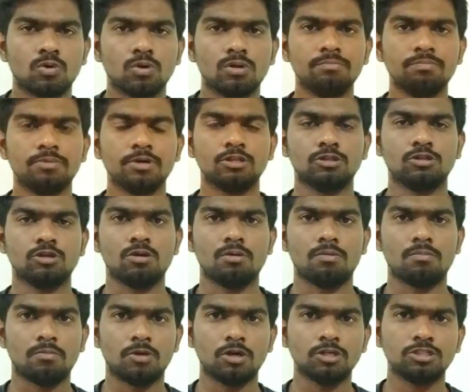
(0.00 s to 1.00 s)
కులం పేరుతో
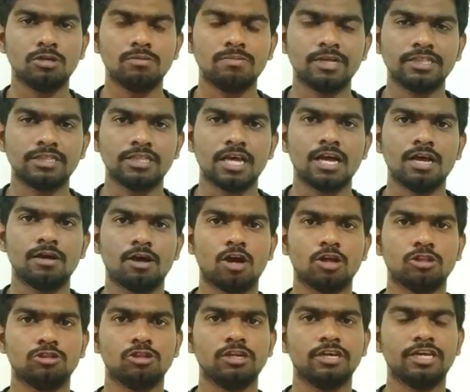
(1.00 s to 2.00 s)
మనుషుల మధ్య
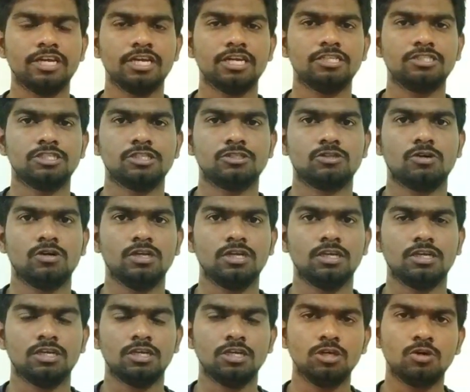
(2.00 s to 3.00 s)
హద్దులు క్రియేట్ చేసుకొని
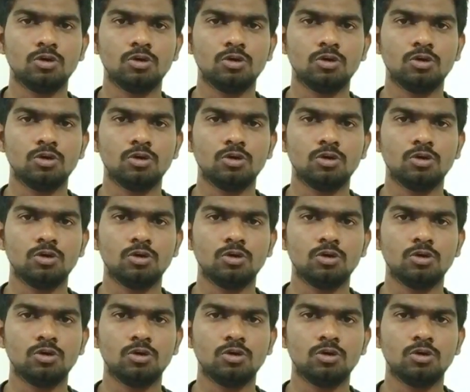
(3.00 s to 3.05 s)
ఈ